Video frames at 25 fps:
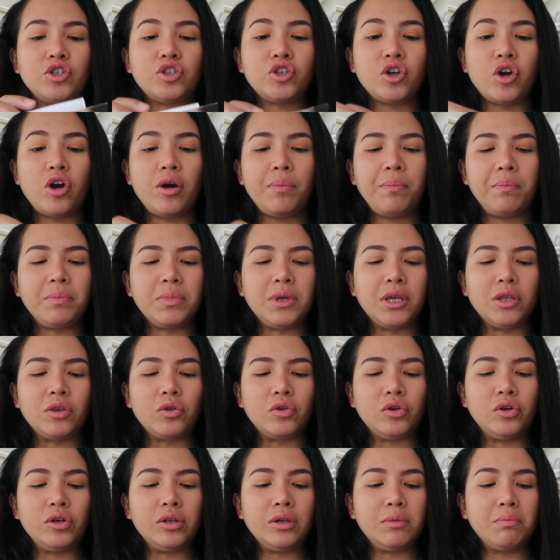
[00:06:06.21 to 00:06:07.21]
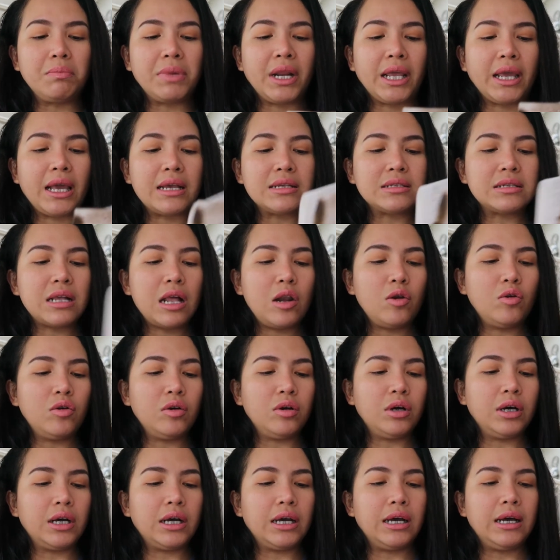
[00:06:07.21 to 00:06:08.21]
shop gitu mereka
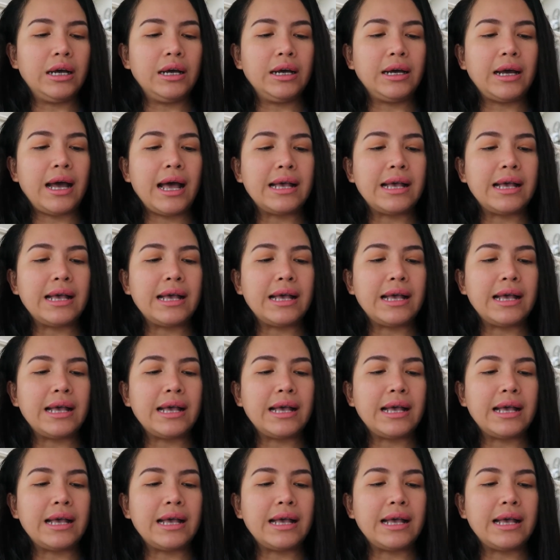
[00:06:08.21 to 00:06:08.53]
selalu uh,